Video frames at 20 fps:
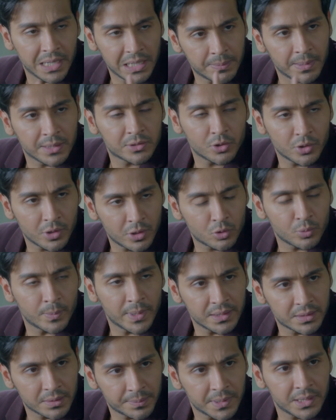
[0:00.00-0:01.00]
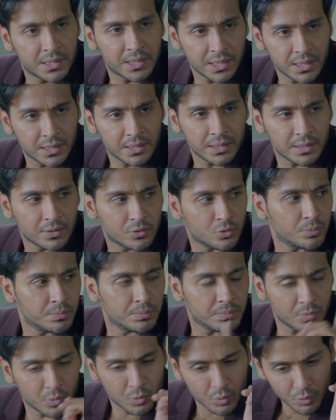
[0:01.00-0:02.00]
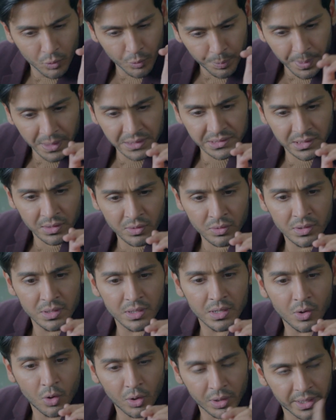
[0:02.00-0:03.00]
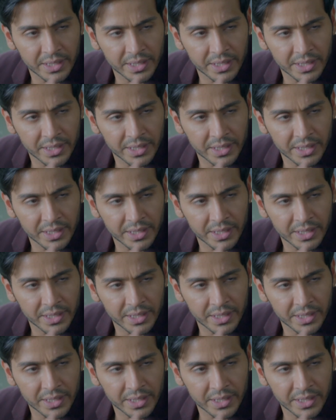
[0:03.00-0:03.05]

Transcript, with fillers: أنت بالأساس تعبانة لهيك روحي على غرفتك